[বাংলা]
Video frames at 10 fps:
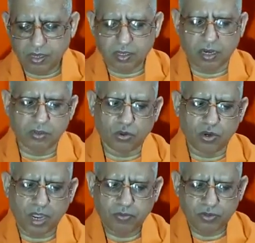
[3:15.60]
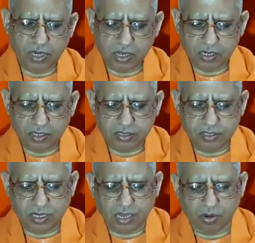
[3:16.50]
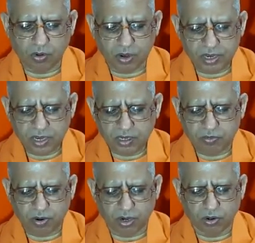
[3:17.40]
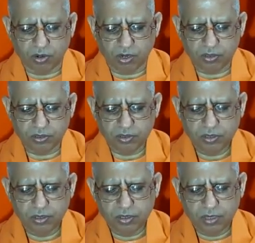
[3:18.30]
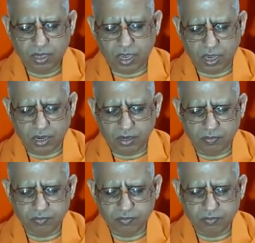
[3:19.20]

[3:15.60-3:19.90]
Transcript: তাহলে দুর্গাপূজার যে ঐহিক ফল হলো এই